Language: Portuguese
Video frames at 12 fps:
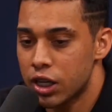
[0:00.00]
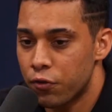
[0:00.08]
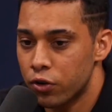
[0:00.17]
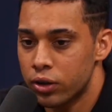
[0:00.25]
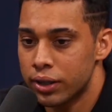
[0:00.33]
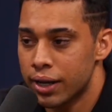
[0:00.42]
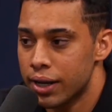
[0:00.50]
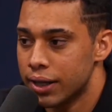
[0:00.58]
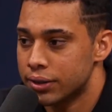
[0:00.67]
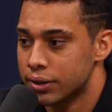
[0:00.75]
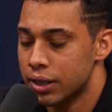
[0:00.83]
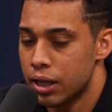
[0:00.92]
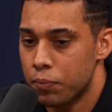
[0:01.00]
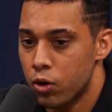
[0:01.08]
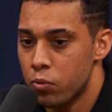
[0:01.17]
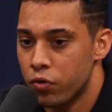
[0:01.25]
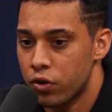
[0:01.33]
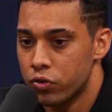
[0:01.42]
foram na delegacia depois a
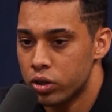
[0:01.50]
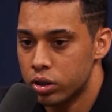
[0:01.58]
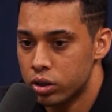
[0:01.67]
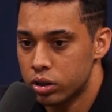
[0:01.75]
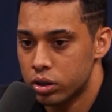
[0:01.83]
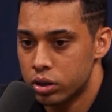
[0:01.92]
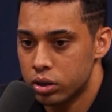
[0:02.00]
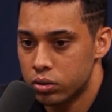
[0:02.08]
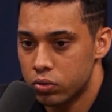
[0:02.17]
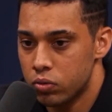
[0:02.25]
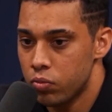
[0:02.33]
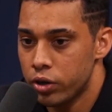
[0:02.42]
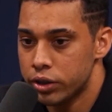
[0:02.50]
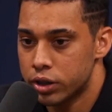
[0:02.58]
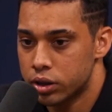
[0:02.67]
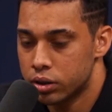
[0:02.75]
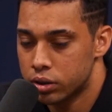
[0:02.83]
meu favor. É? Um monte.